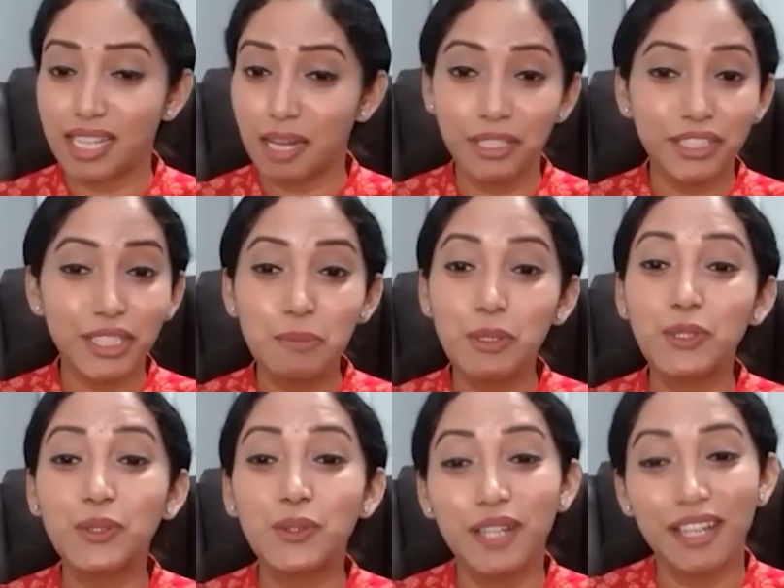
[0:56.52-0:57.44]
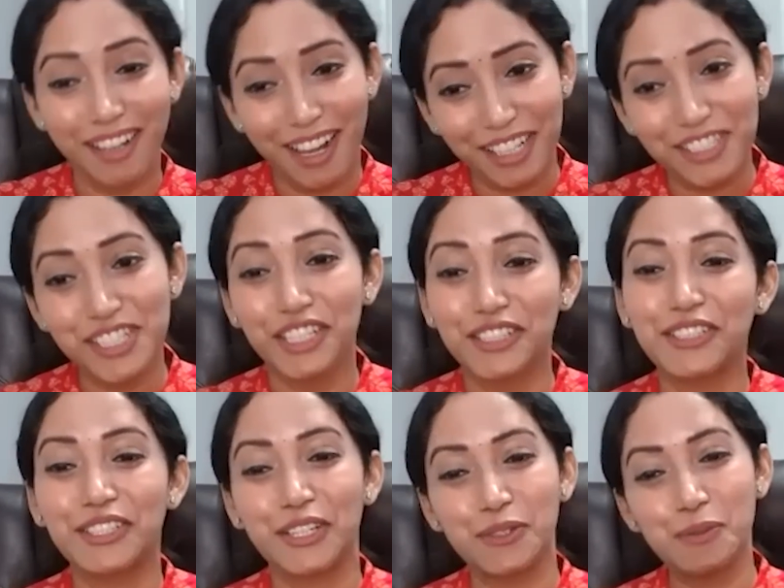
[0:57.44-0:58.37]
சமந்தா மட்டும் இல்லை நாக்
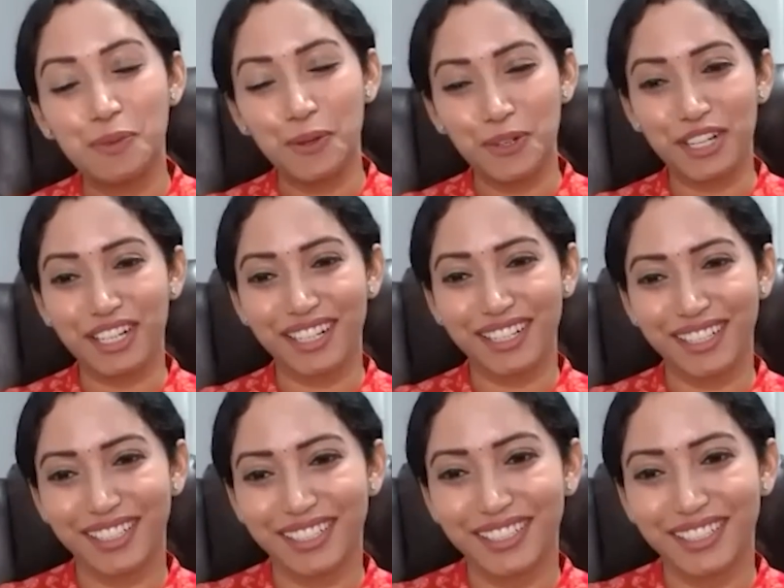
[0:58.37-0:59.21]
சைத்தன்யாவும் போட்டிருக்காங்க